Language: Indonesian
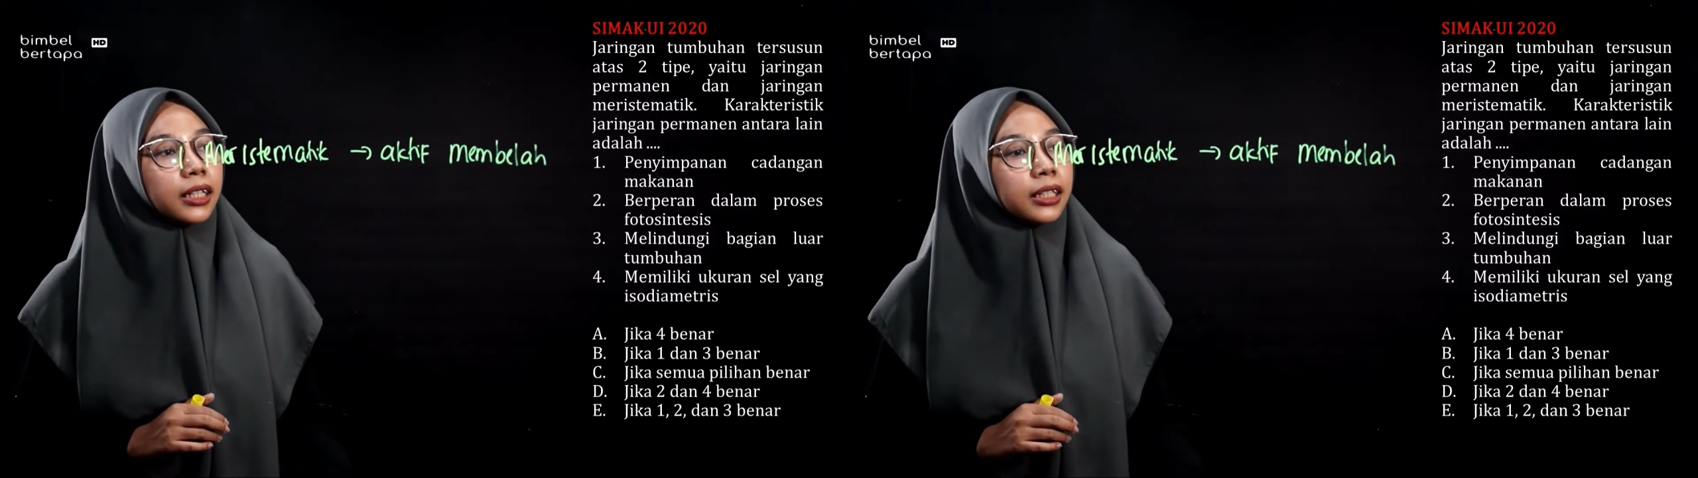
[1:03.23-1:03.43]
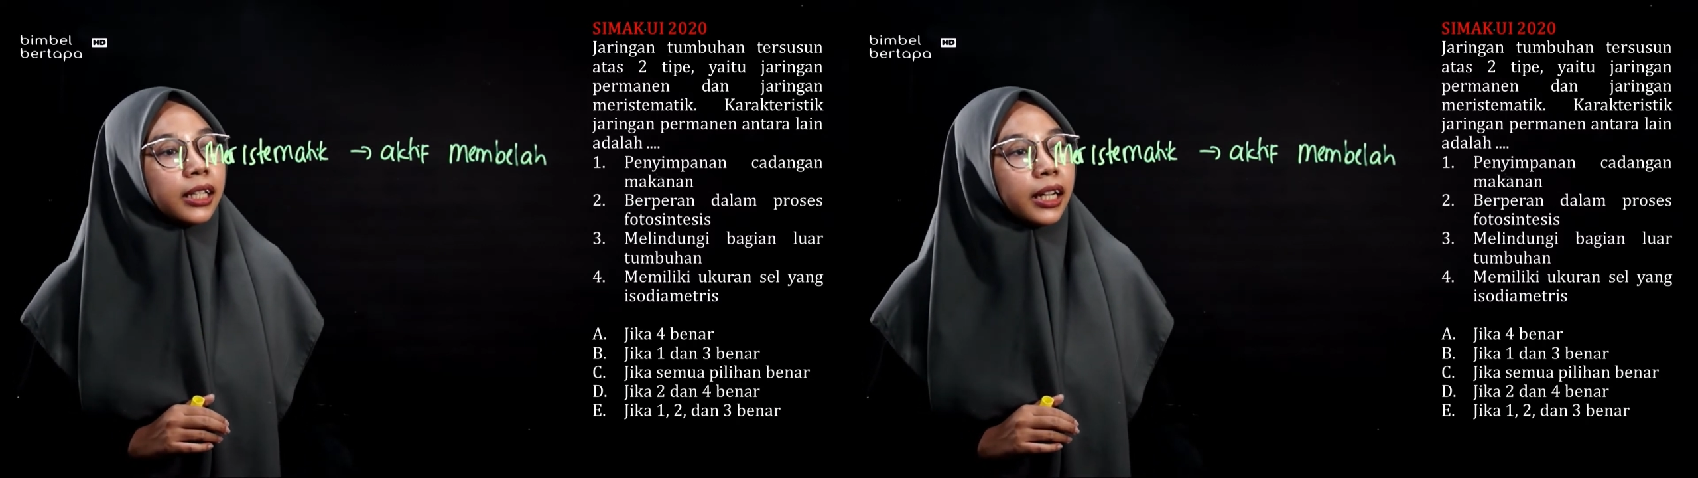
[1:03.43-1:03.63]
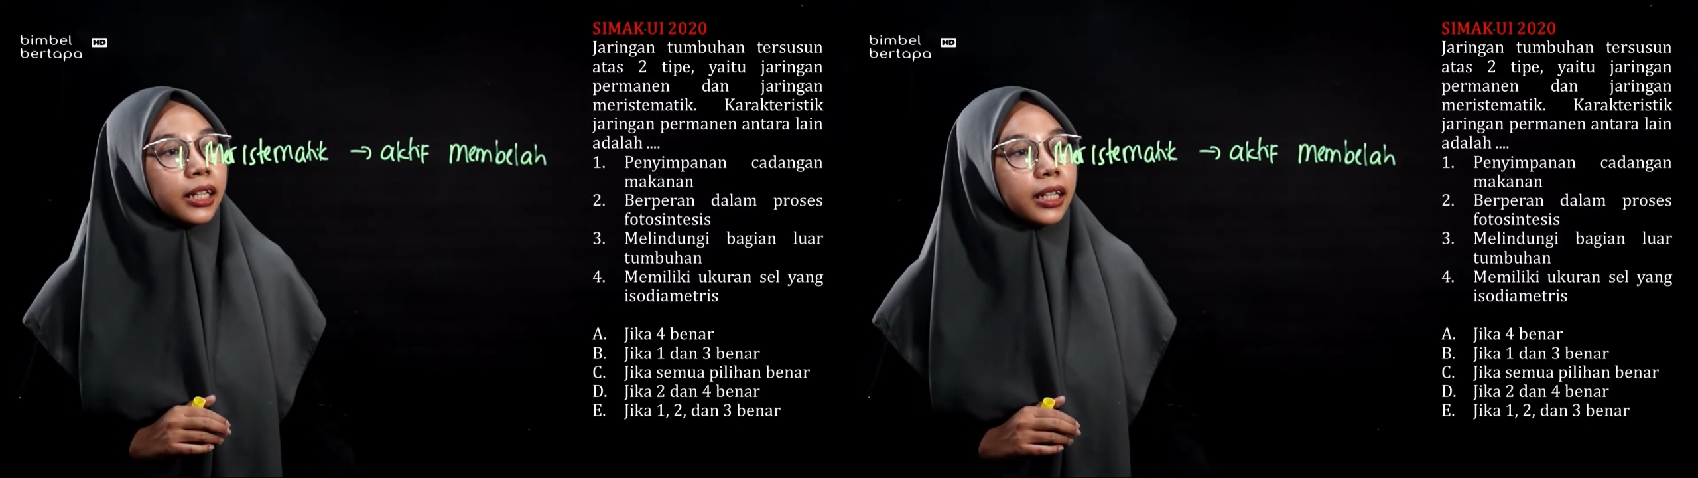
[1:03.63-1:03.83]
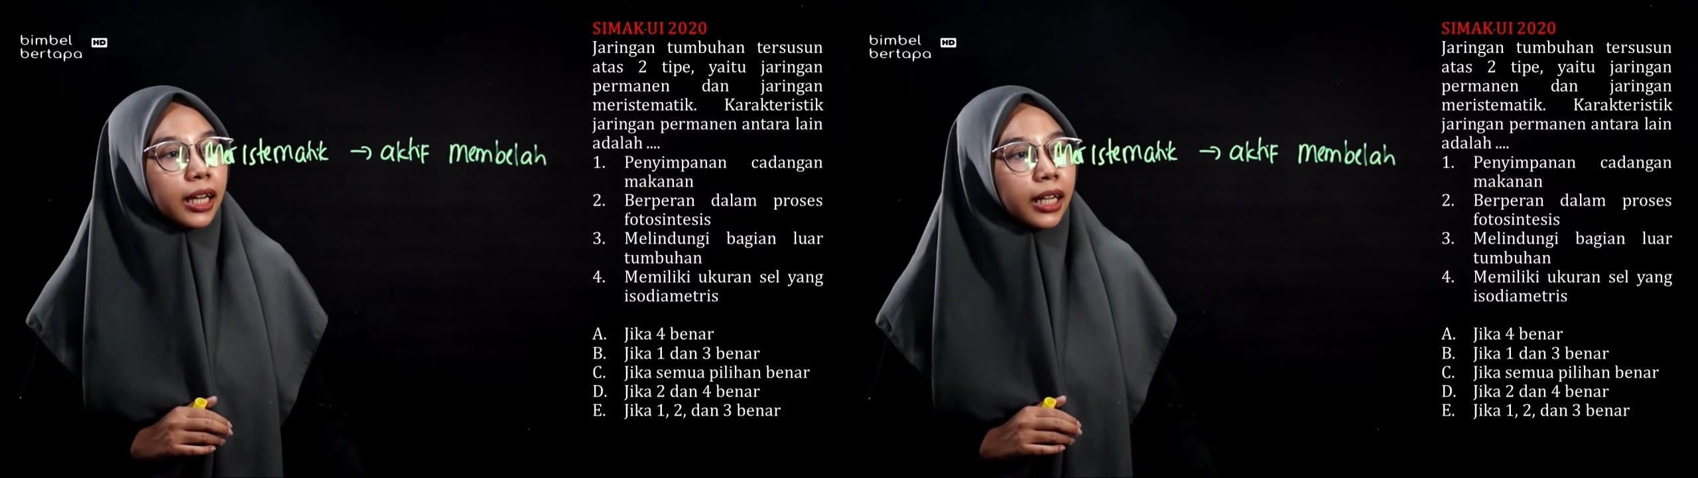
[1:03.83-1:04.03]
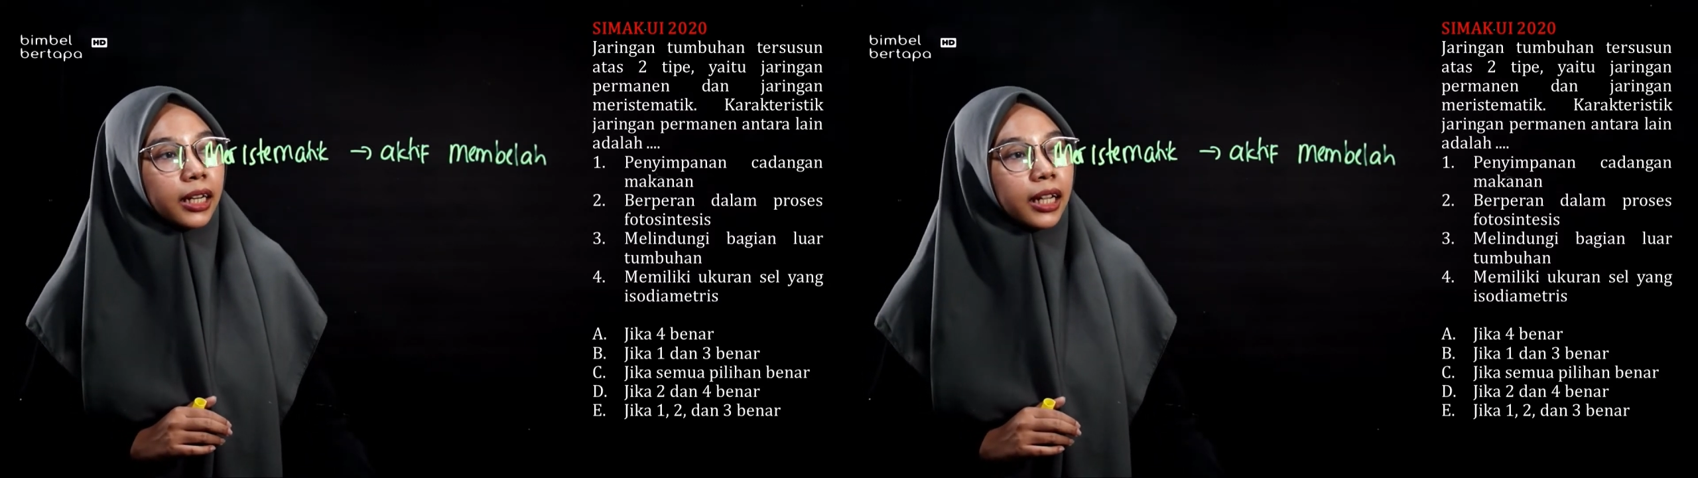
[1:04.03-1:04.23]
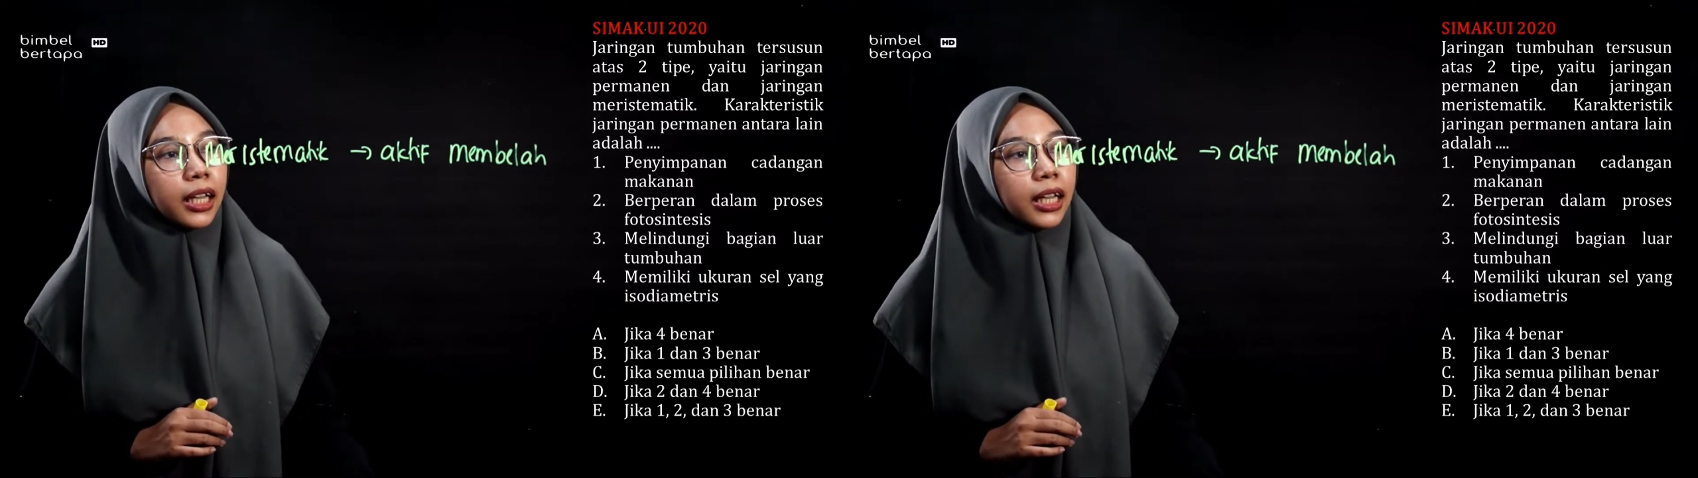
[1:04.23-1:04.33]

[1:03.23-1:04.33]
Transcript: jaringan